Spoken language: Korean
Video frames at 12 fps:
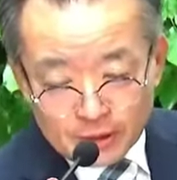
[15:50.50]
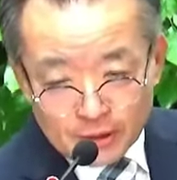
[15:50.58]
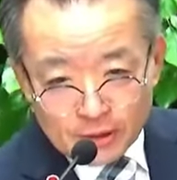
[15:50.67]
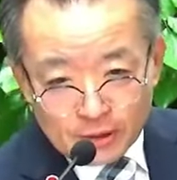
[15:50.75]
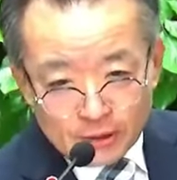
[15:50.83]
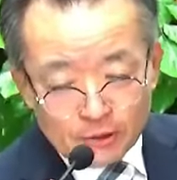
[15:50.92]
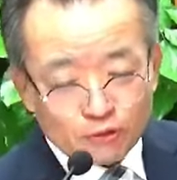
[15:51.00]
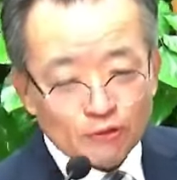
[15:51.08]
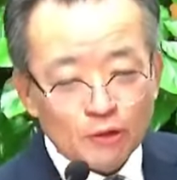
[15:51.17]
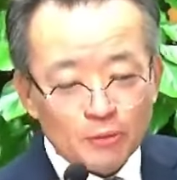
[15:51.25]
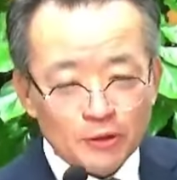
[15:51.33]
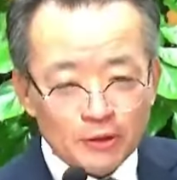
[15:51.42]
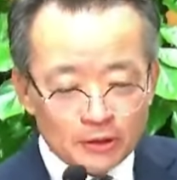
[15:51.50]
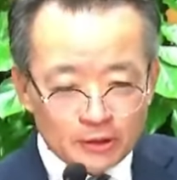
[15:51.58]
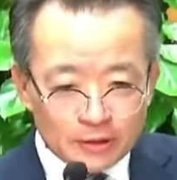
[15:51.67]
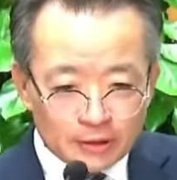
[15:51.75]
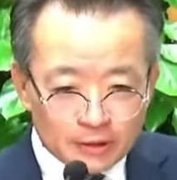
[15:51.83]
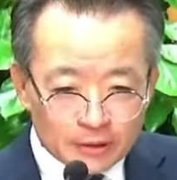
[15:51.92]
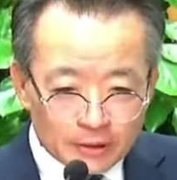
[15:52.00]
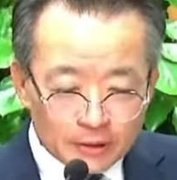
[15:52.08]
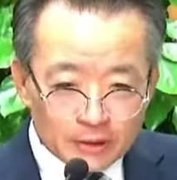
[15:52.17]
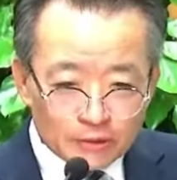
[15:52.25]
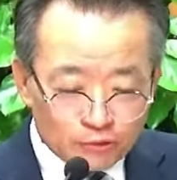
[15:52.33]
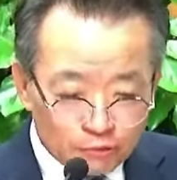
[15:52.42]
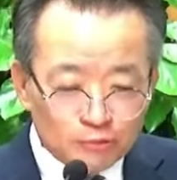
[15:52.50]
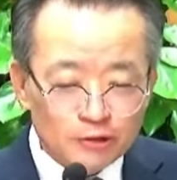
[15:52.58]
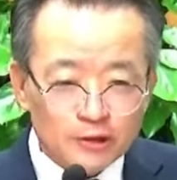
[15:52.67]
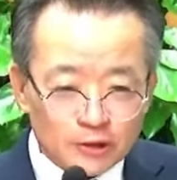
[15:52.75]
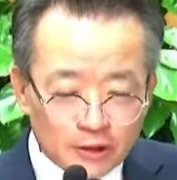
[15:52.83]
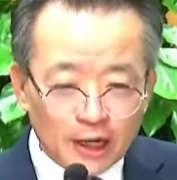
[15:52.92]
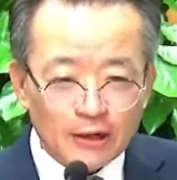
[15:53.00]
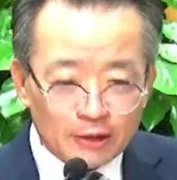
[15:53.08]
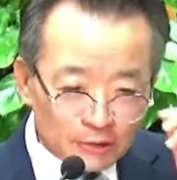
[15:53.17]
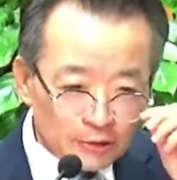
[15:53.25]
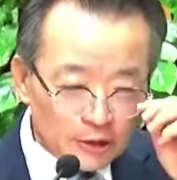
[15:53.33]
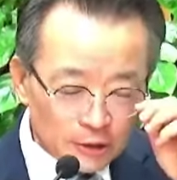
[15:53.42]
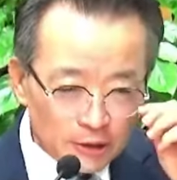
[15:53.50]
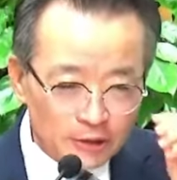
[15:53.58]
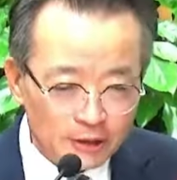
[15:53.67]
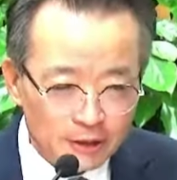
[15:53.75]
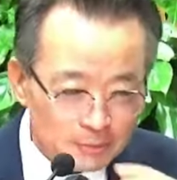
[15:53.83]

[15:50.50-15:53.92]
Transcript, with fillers: 그래 두꺼비를 두 분이서 나눠 드시더니